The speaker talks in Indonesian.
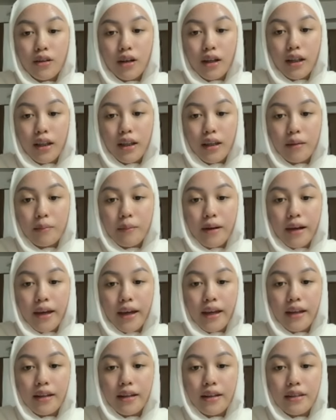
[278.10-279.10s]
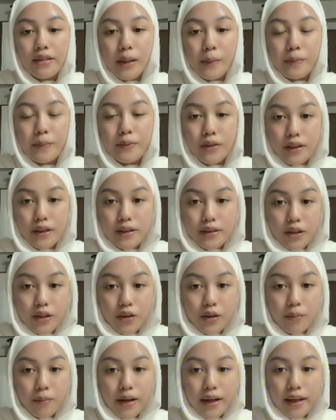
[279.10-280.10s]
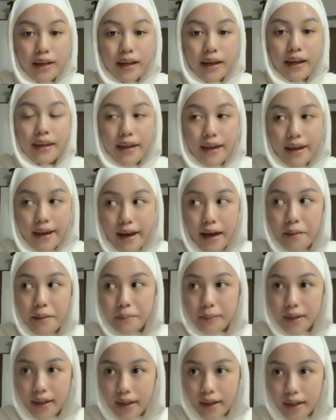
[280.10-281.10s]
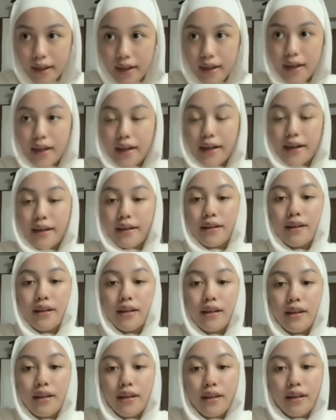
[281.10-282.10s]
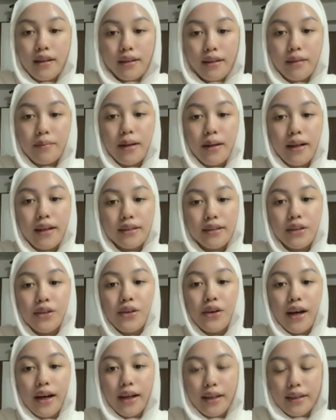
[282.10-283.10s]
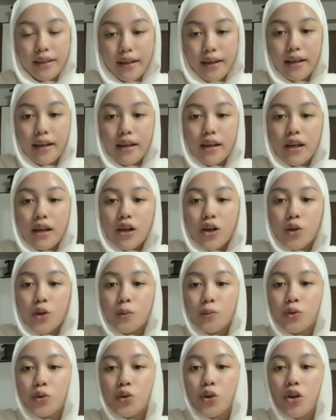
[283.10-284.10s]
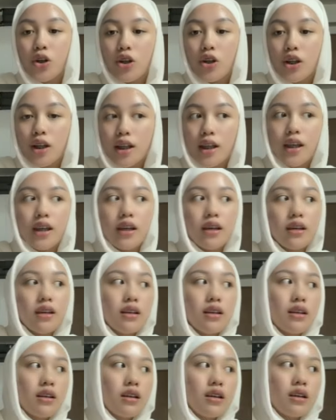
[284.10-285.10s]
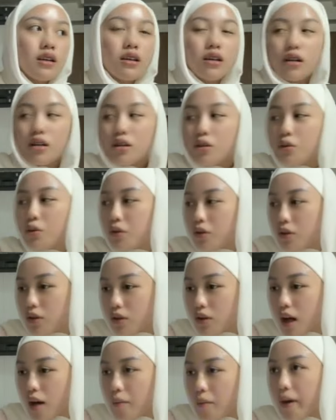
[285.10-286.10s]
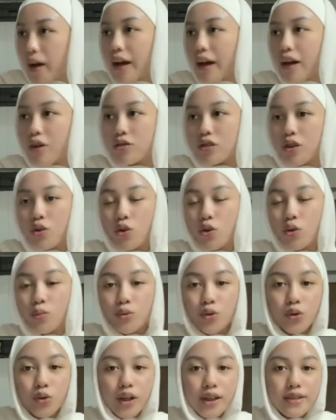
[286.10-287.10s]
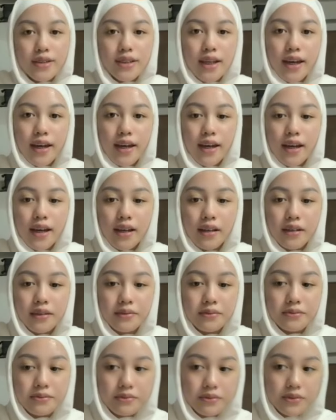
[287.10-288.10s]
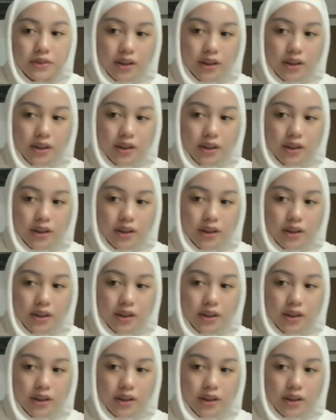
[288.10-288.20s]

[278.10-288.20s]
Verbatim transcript: Loli pakaian hijab istiqomah iya amin. Terima kasih doanya. Room Loli. Aduh, apa yang harus aku room sayang?